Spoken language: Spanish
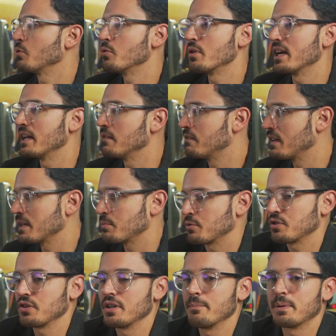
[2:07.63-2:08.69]
Google,
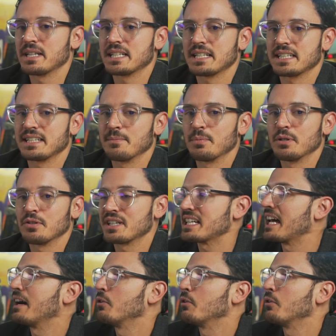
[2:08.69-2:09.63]
Facebook, son empresas que siempre digo que es la